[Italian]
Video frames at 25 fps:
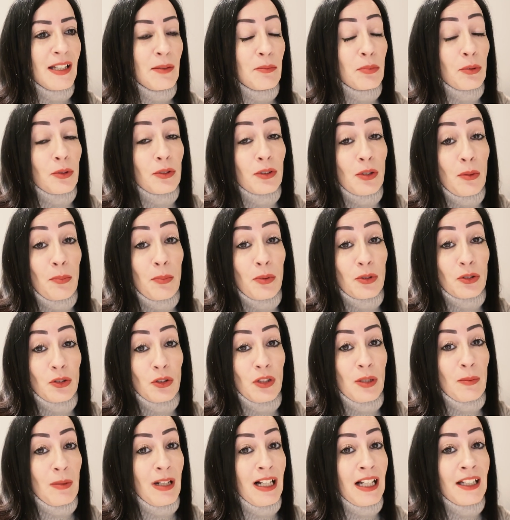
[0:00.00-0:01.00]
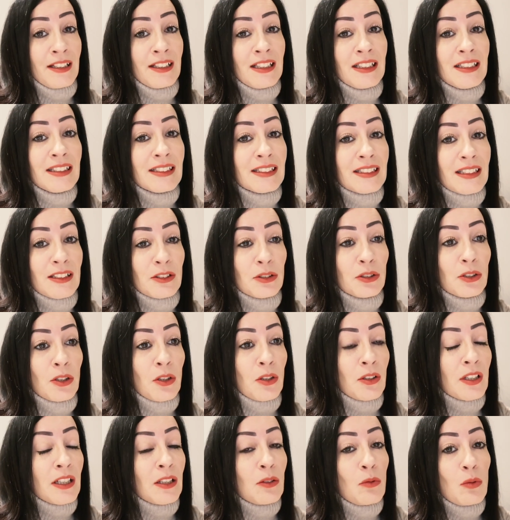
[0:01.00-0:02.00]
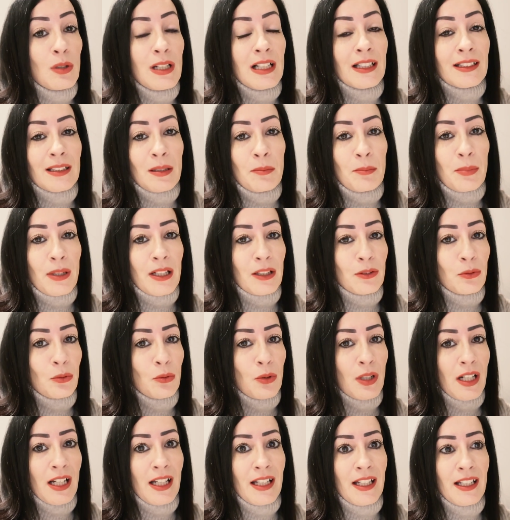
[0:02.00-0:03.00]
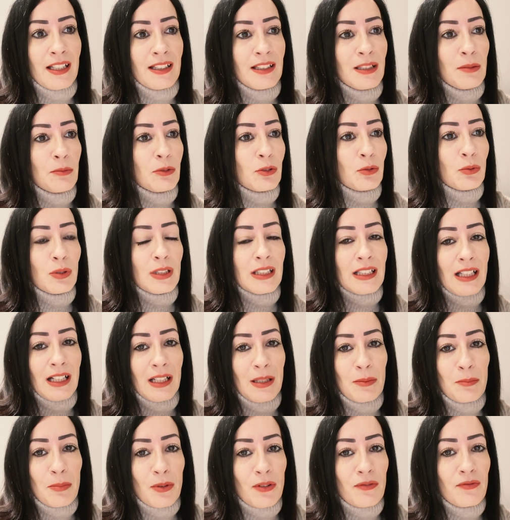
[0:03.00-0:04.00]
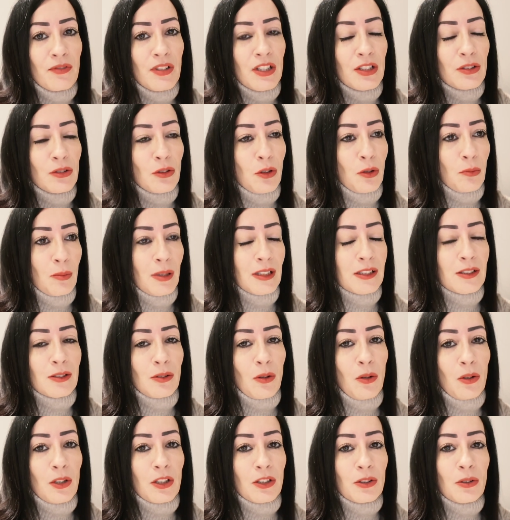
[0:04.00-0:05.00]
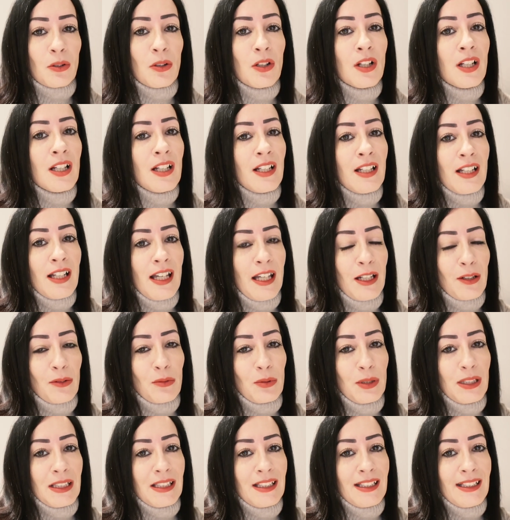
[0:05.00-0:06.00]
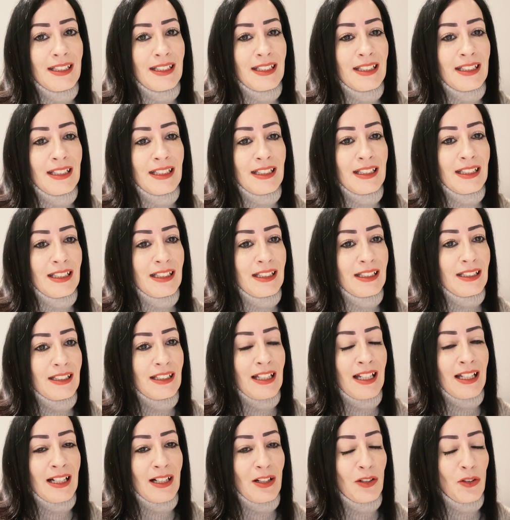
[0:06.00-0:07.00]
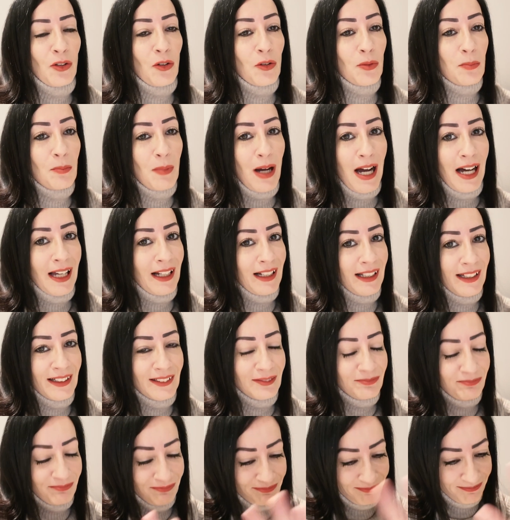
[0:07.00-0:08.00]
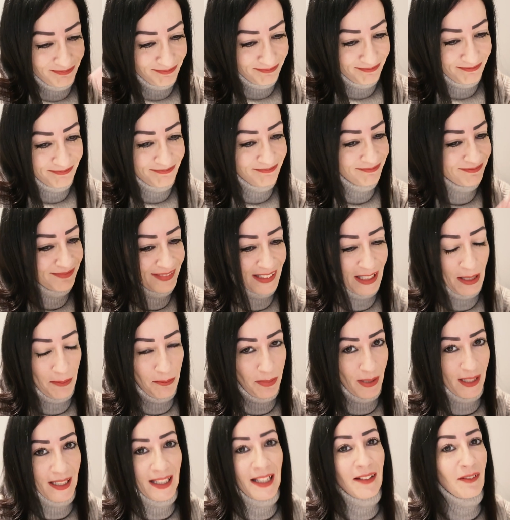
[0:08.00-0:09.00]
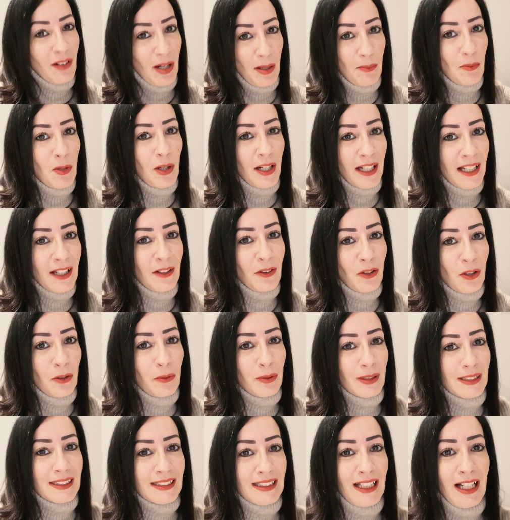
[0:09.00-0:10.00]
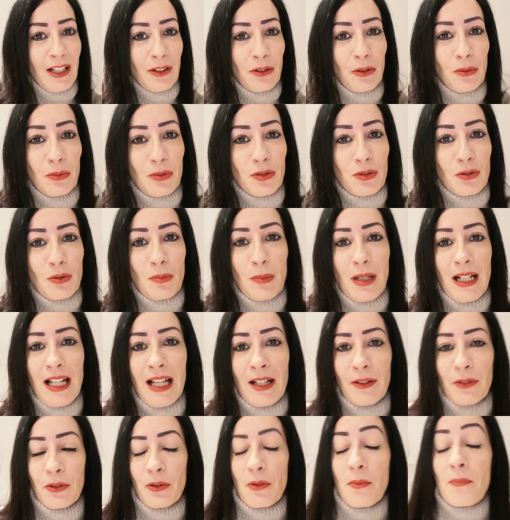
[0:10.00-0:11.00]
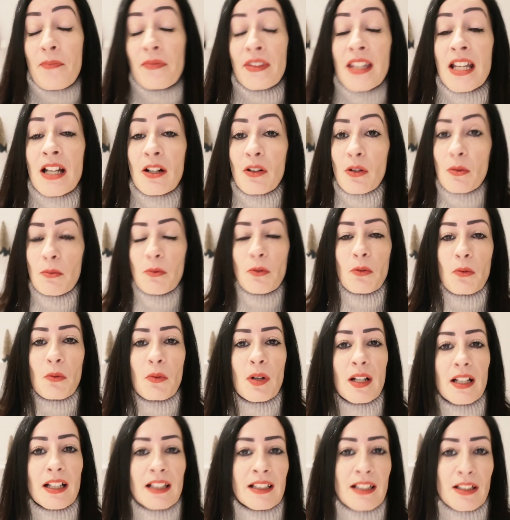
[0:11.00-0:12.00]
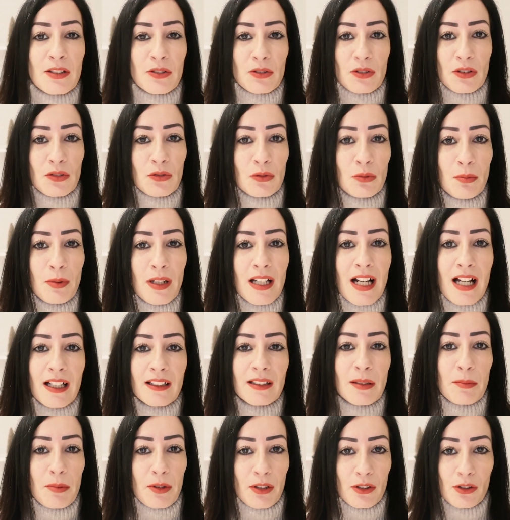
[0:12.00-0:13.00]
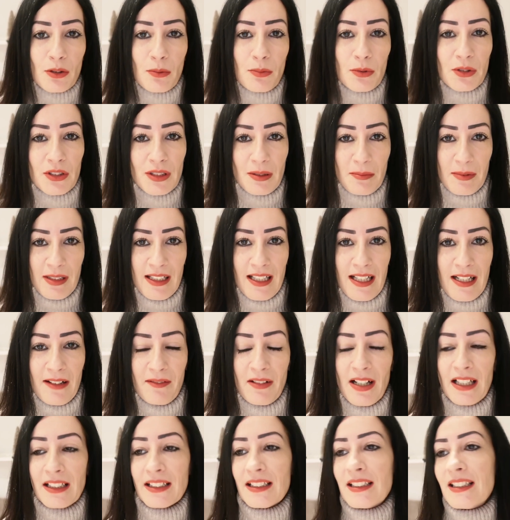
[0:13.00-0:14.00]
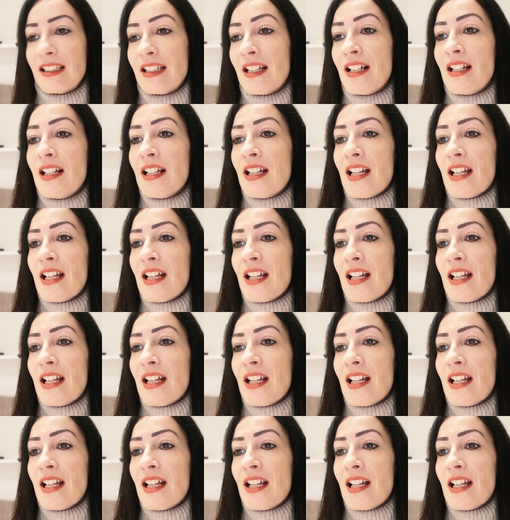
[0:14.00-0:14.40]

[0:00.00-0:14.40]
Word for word: Purtroppo sono i malanni di stagione, qui la temperatura è diminuita all'improvviso come al solito e quindi era normale che prendevamo anche noi quest'anno, questo malanno. Comunque, adesso è superata, perciò possiamo andare avanti.